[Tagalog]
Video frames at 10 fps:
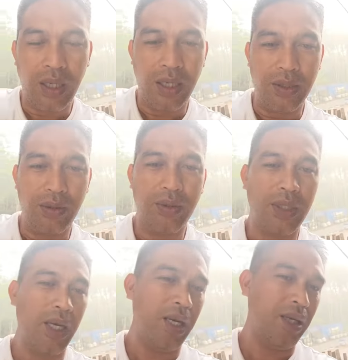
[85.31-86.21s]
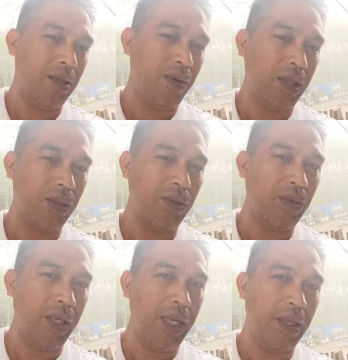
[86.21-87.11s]
uh, isulod sa kwarto
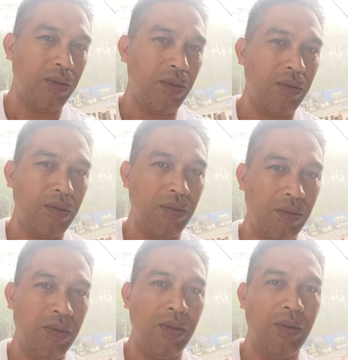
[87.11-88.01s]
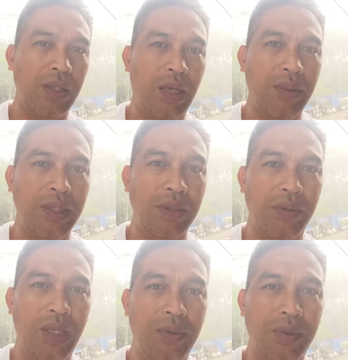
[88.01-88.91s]
nga na aircon grabe
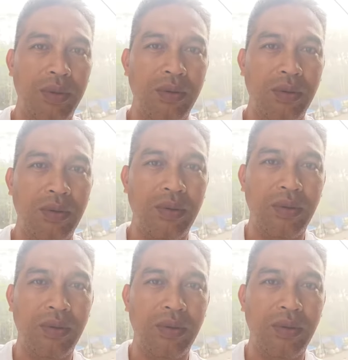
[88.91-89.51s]
singot di hapon